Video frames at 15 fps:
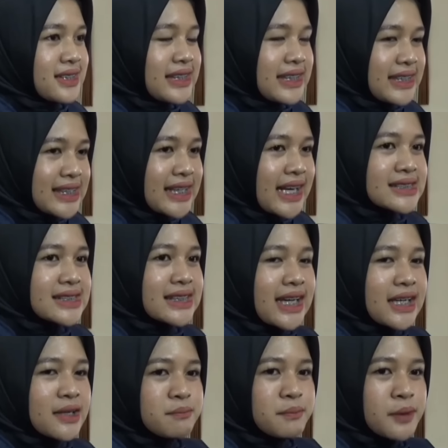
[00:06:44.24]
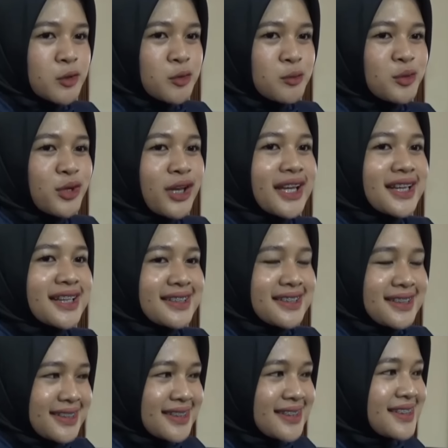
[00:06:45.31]
Diindikasikan perkumpulan
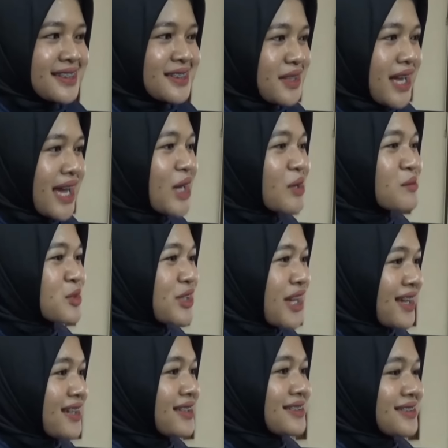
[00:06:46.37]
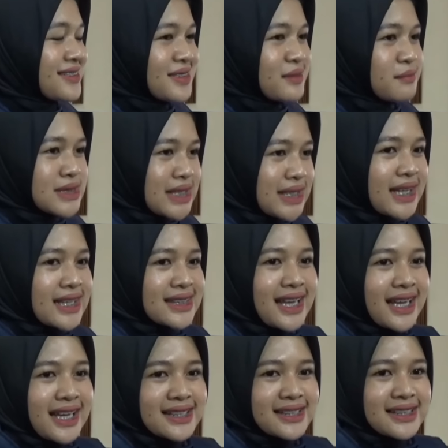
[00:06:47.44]
anak muda, bisa
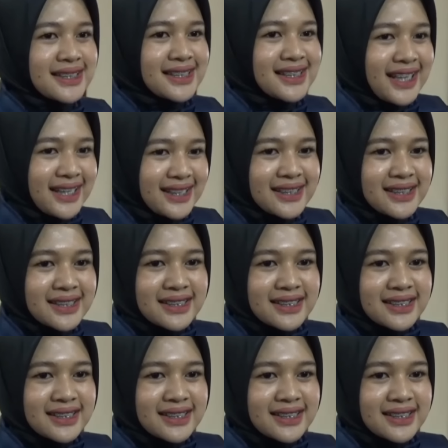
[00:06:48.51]
dikatakan. okay.